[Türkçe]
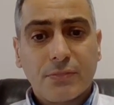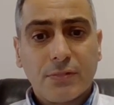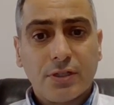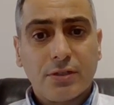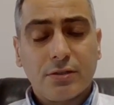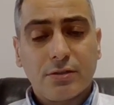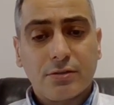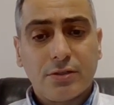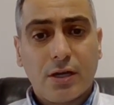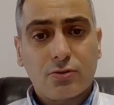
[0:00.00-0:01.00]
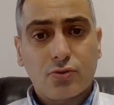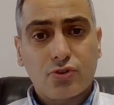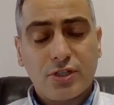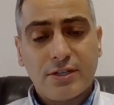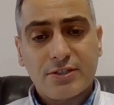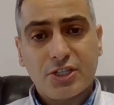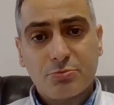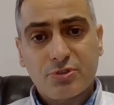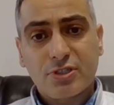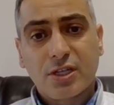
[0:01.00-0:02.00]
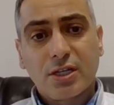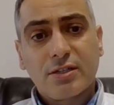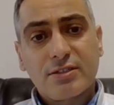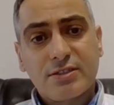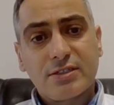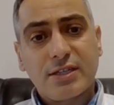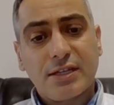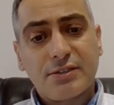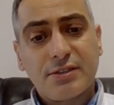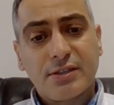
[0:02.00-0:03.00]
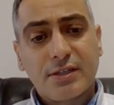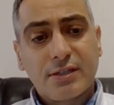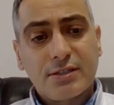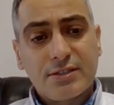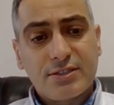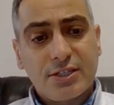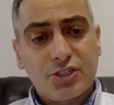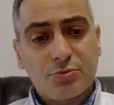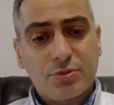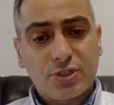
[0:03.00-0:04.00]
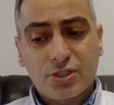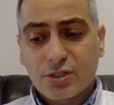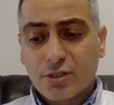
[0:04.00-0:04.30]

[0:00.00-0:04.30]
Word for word: e, daha çok şey seçmiş stenti seçmiş.